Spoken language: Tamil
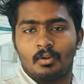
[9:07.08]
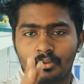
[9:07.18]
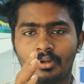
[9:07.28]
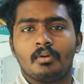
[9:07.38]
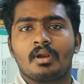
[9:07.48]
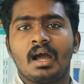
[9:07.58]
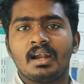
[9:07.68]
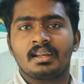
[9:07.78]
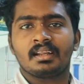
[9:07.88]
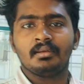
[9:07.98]
ஒரு ஒரு
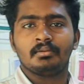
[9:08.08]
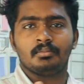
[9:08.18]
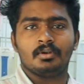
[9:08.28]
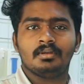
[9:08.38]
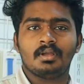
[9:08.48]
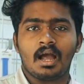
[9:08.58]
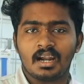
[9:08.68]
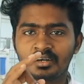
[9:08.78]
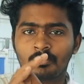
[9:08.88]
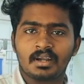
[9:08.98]
ஆர்டருக்கு
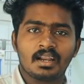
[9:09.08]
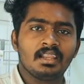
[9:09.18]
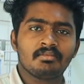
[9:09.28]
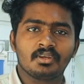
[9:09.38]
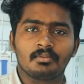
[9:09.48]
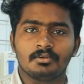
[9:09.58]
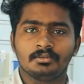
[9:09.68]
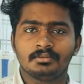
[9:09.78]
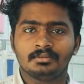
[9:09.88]
ஆர்டர் பண்ணாலே ஃப்ரீ ப்ரோ